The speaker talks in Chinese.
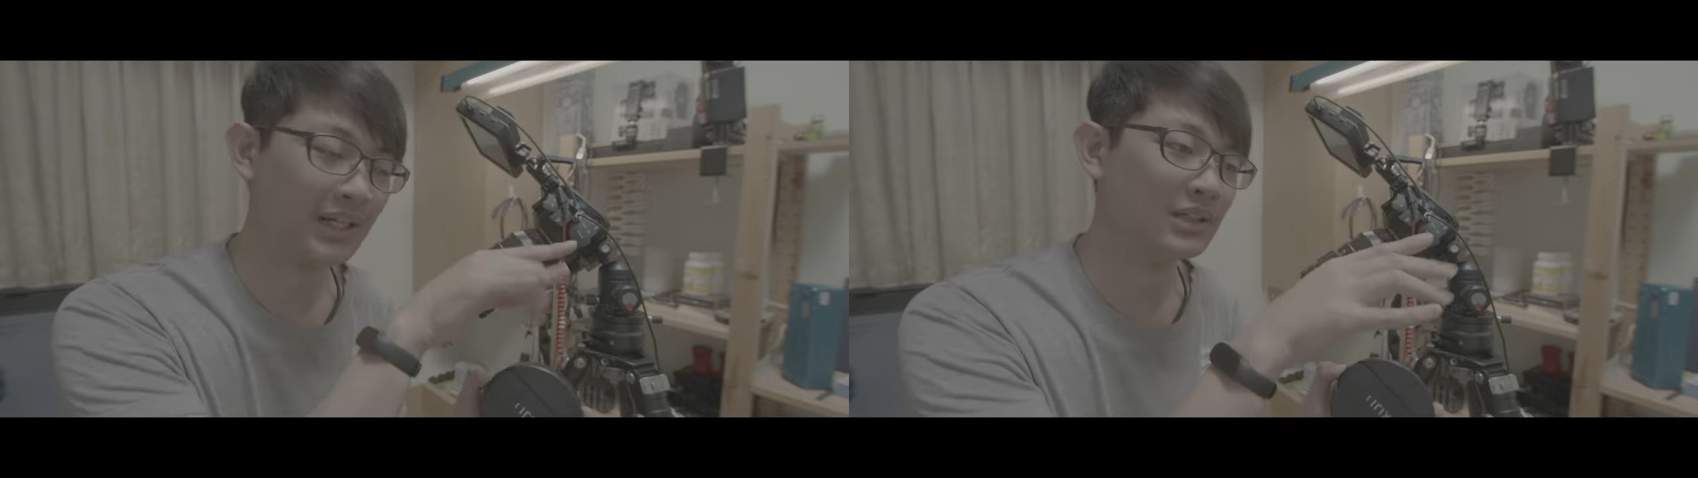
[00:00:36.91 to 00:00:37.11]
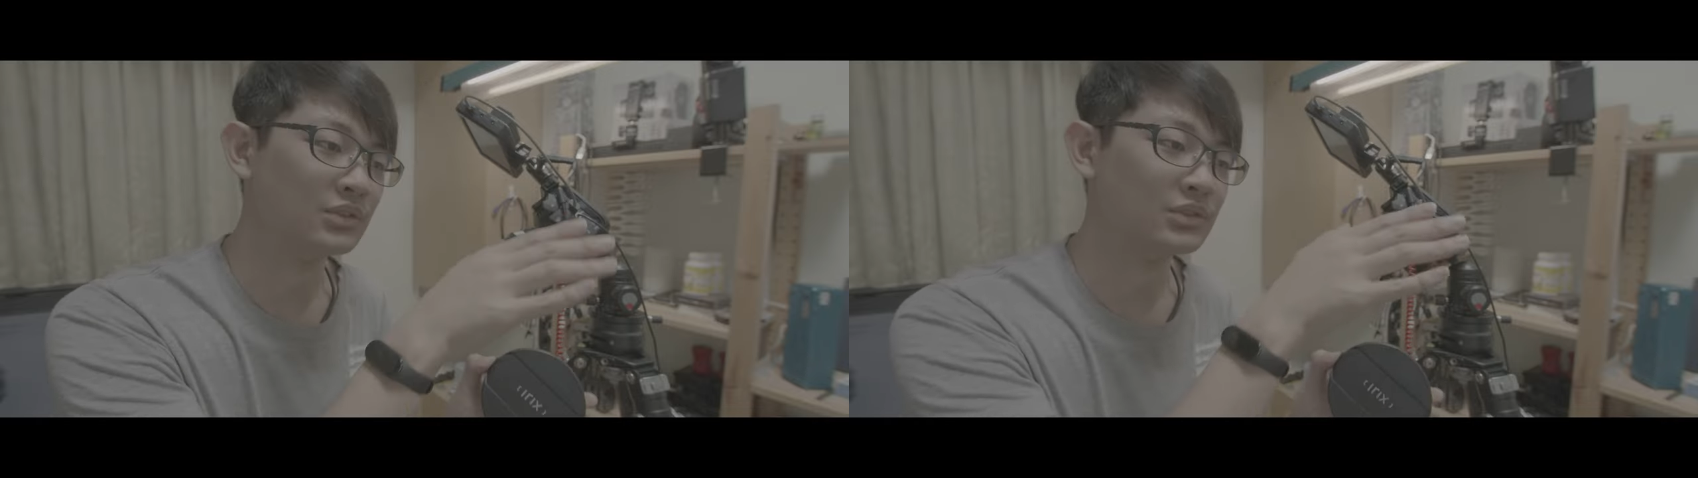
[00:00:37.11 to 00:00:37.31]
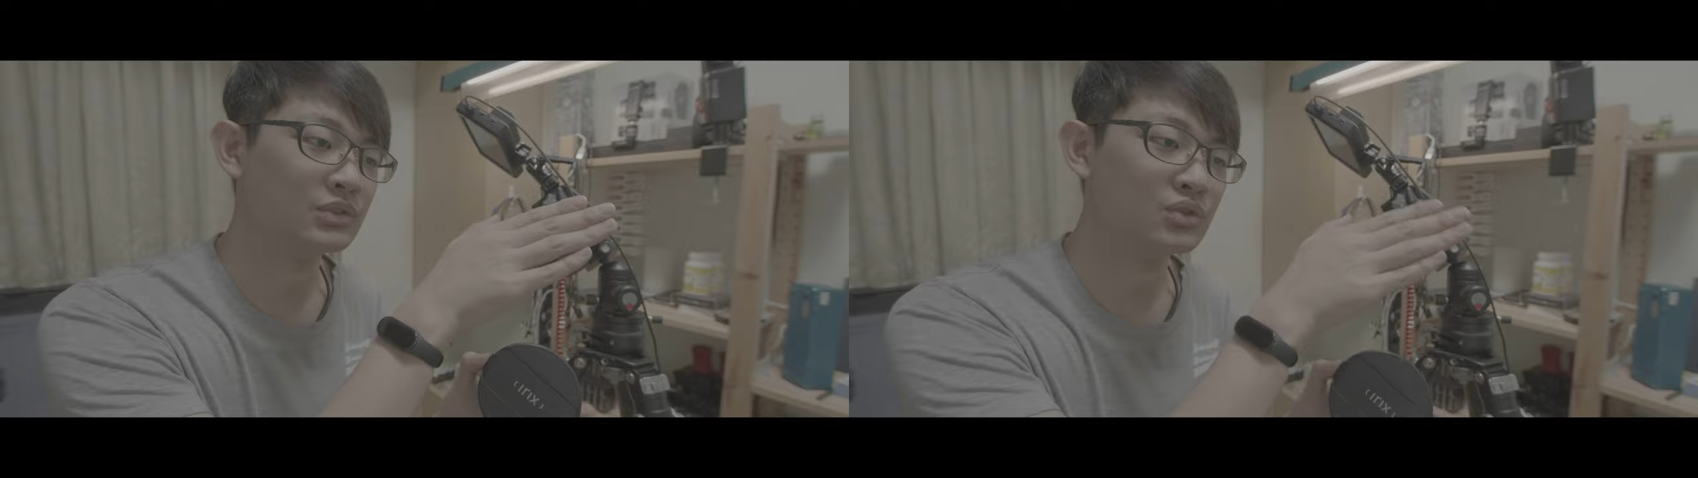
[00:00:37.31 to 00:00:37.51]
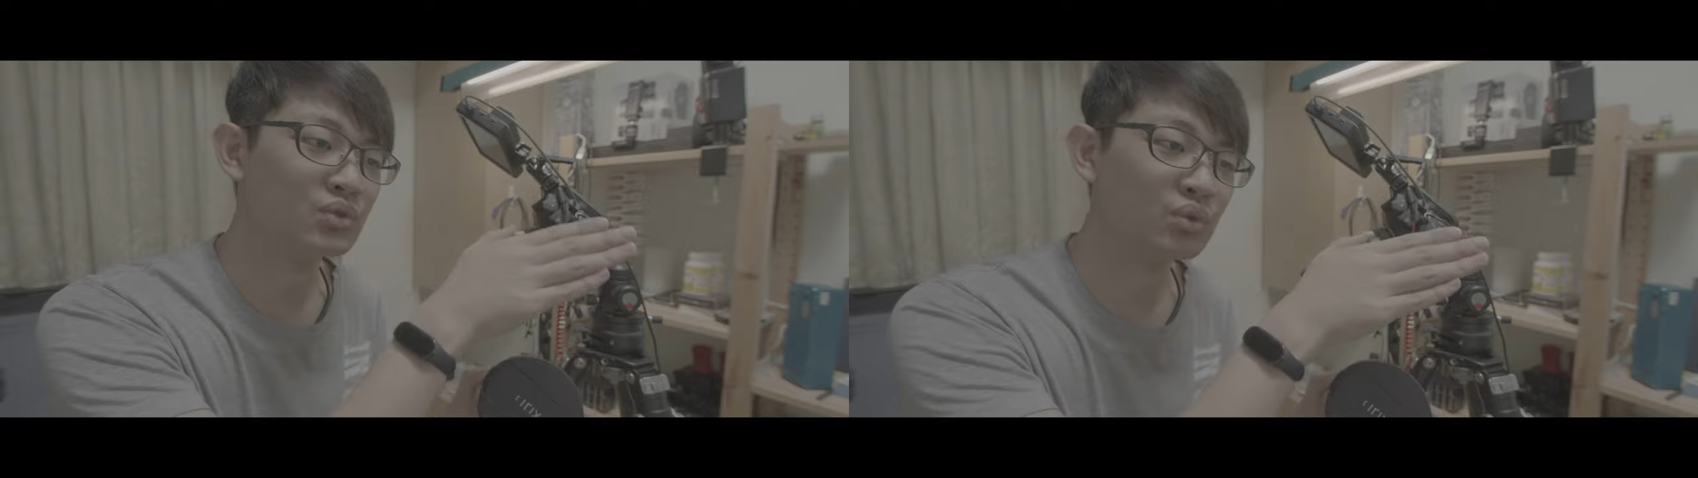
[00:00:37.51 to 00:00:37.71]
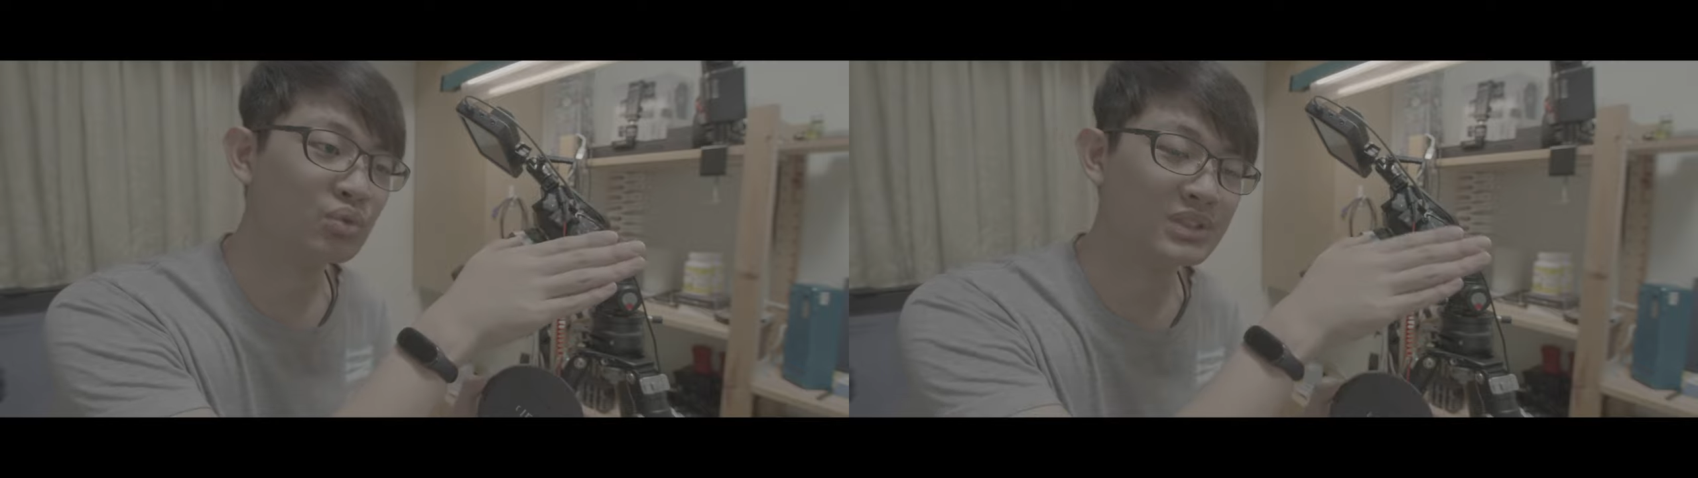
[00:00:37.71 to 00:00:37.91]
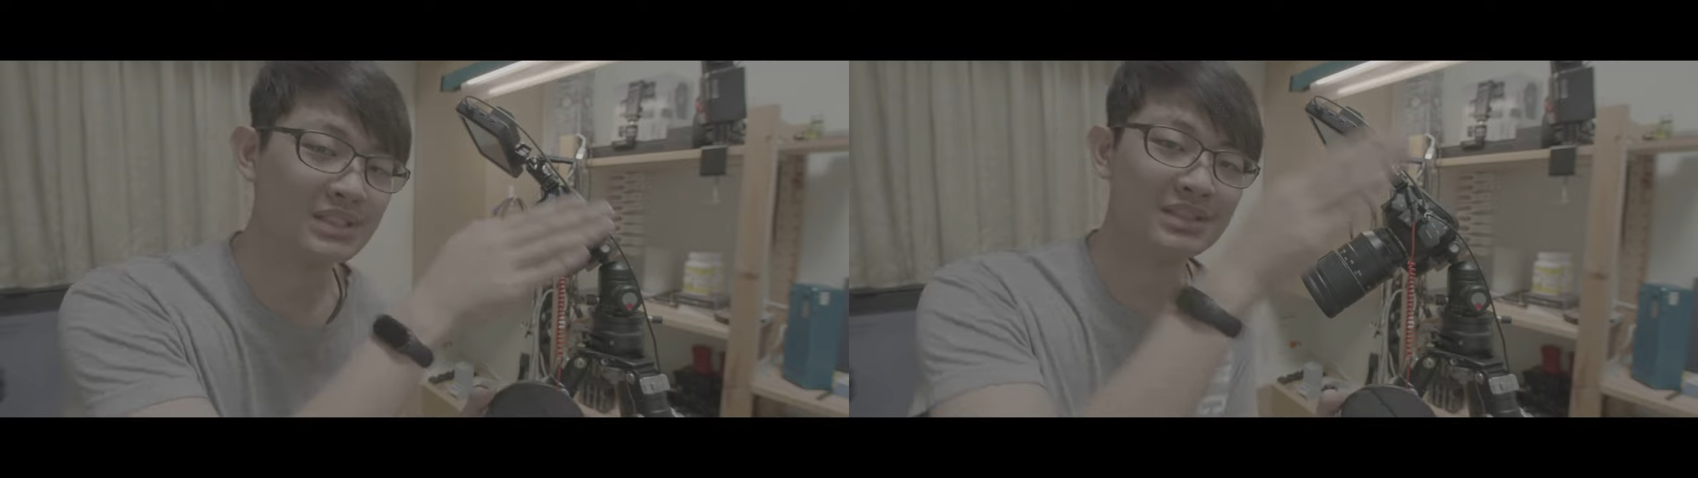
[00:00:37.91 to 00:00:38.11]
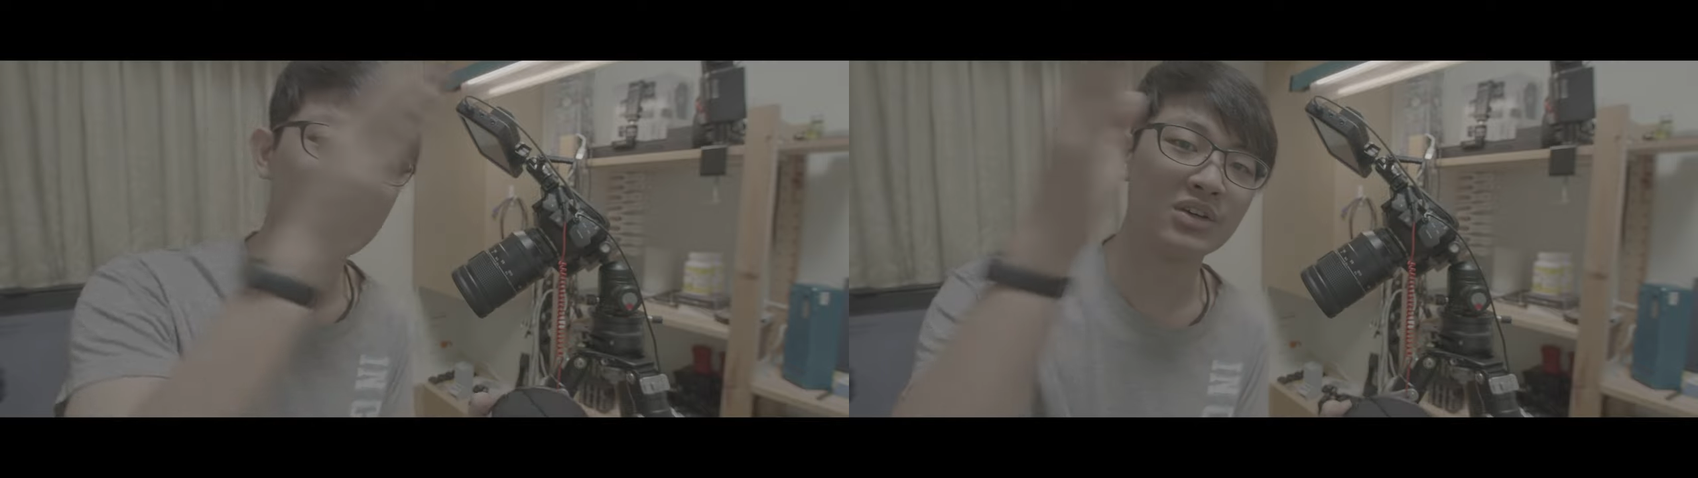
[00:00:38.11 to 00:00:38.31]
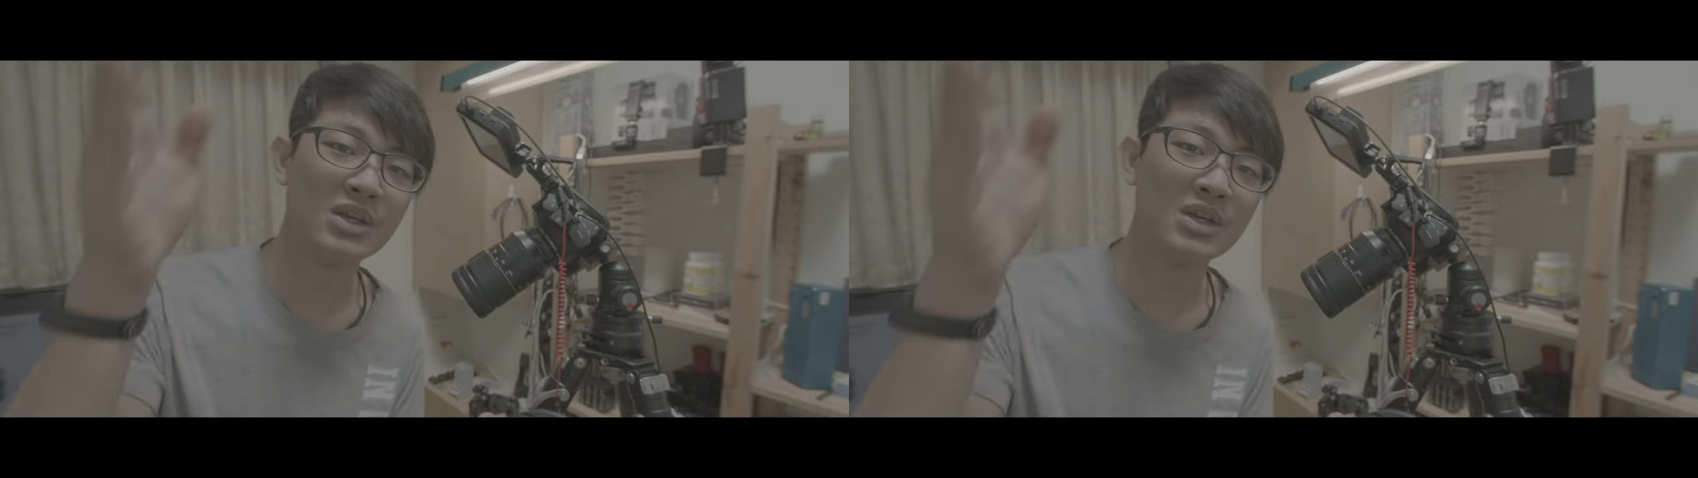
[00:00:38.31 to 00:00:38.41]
就是五十到一